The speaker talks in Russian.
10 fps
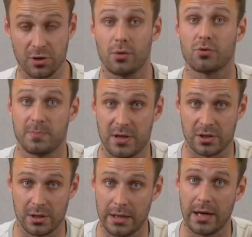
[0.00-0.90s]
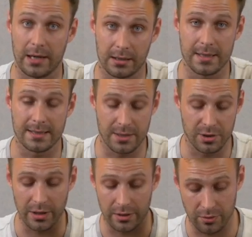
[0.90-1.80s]
что она успешна, она реально классная, я
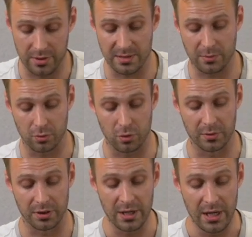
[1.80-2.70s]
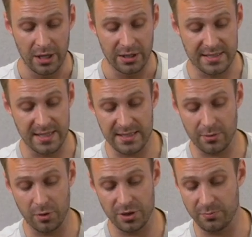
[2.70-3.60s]
считаю, одной из самых удобных
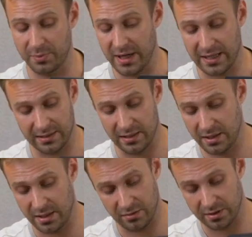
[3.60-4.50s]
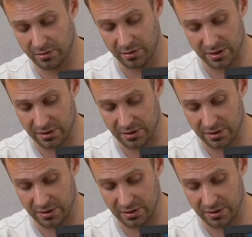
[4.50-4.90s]
Здесь очень приятное линейное такое